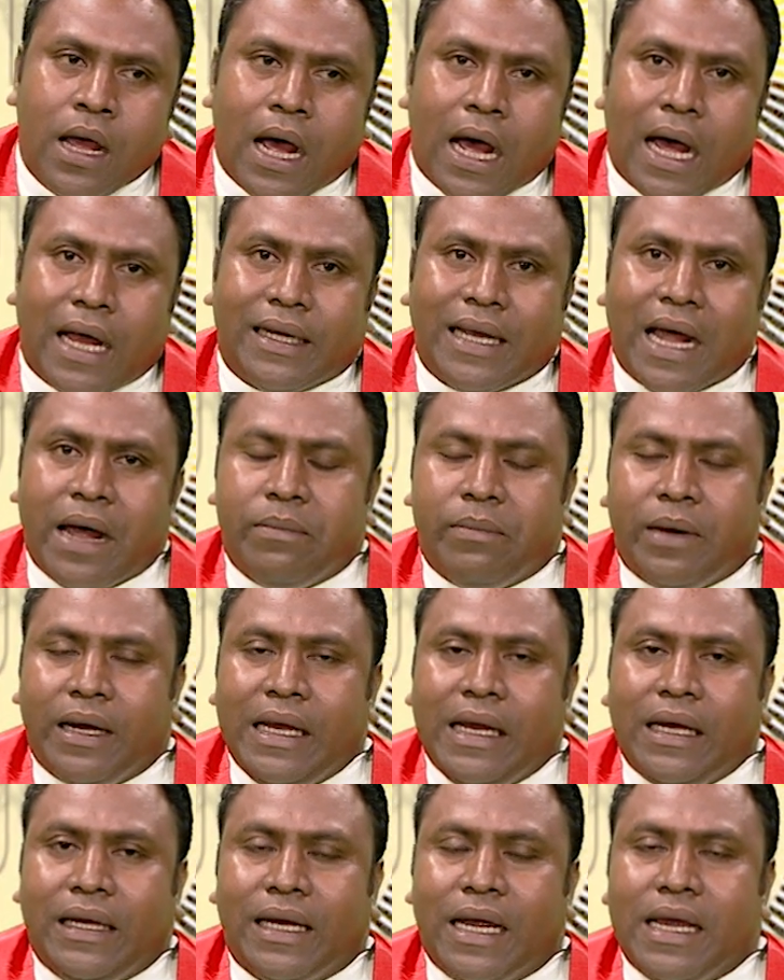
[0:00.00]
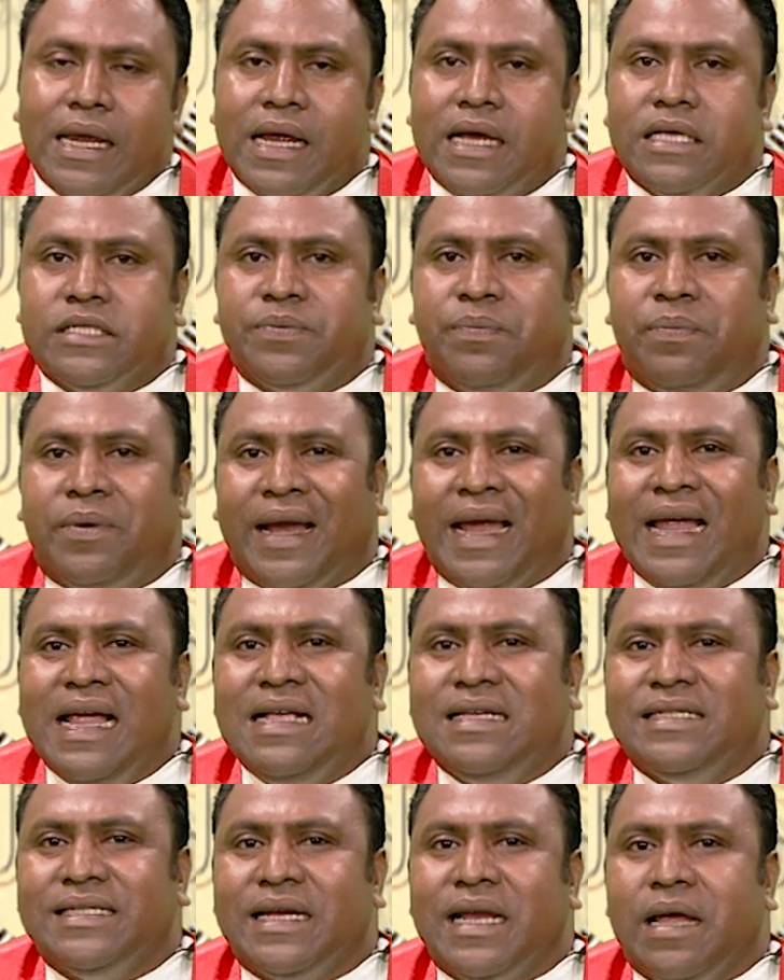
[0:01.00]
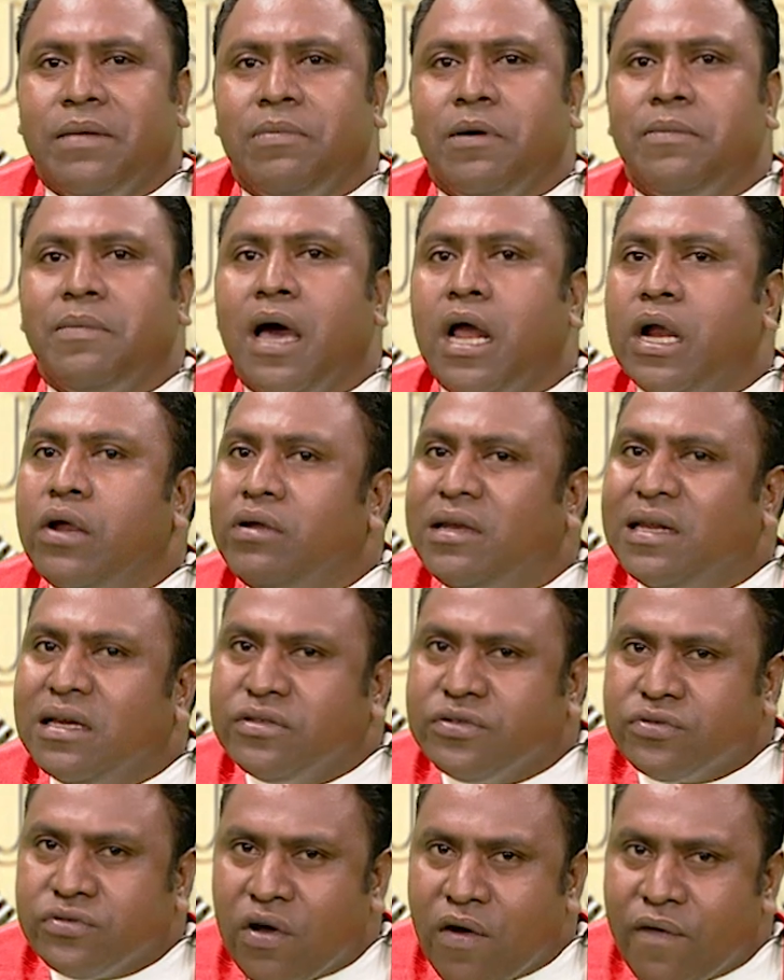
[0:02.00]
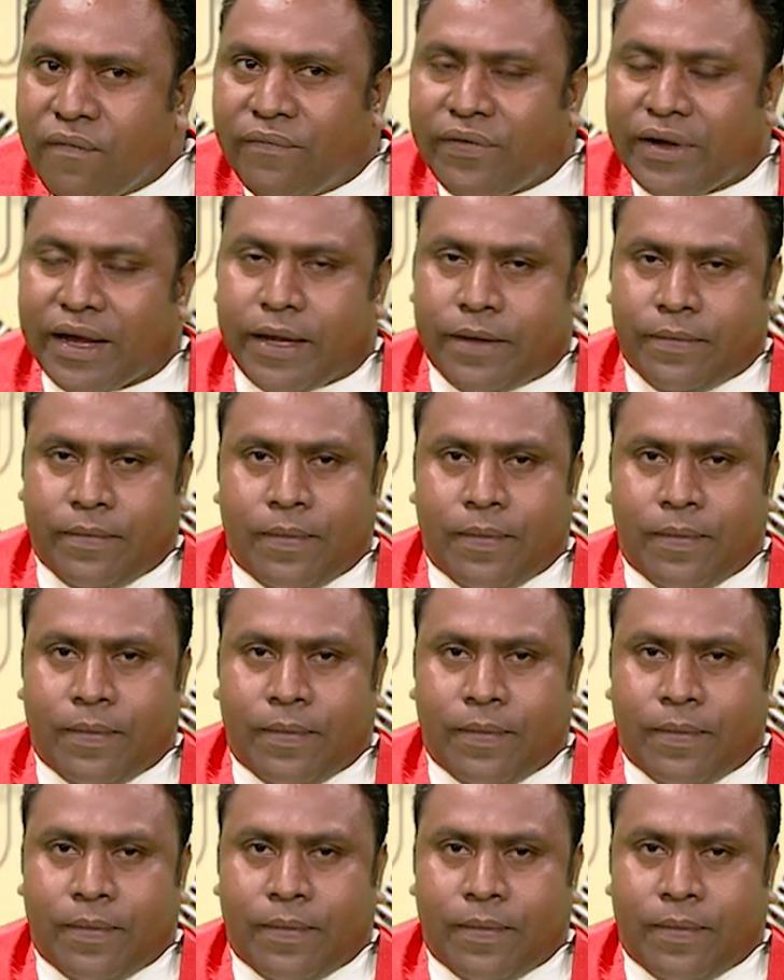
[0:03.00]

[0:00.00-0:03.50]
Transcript: Hatama ita ia experiência na bema halu ita sofre.